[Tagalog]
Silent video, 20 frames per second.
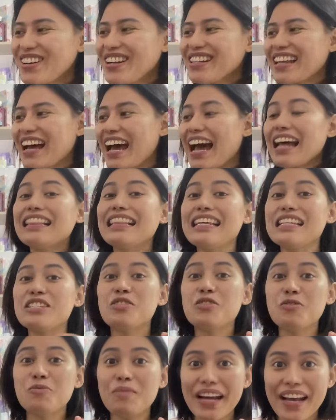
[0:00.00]
na ta at
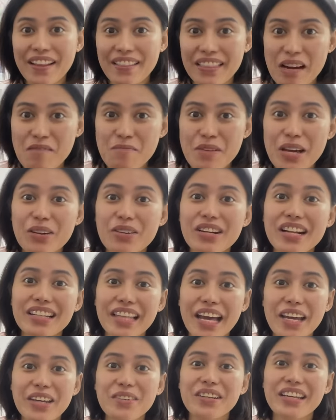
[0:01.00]
least yun yung maganda. Meron na
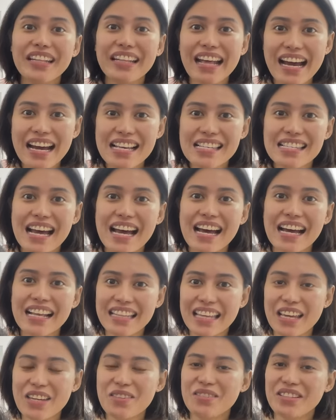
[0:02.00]
tayong
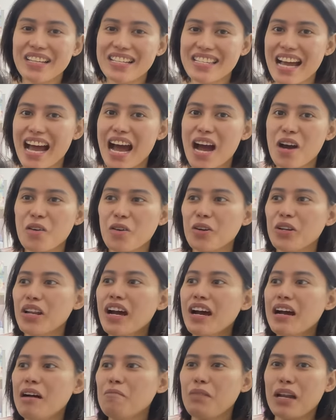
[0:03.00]
inaasahan ngayon na sahod.
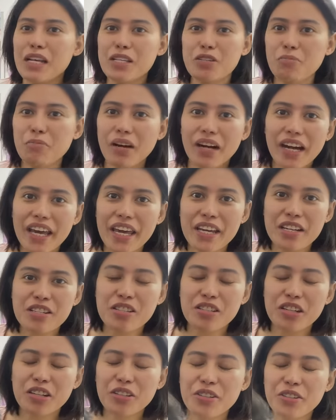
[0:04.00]
Plus yung mga
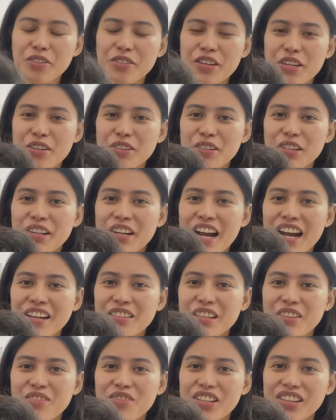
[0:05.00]
extracurricular
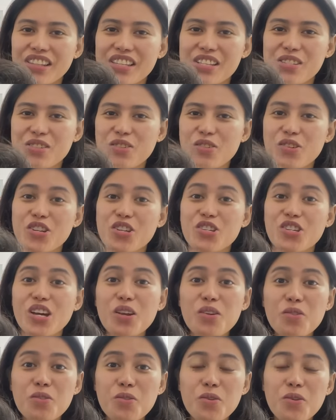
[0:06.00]
activities ko, si
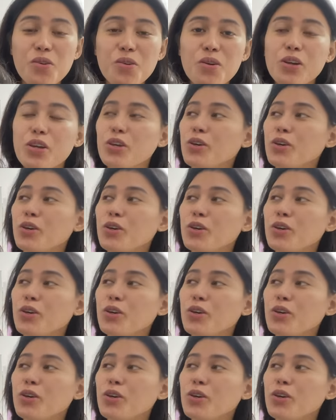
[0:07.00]
Shaluk,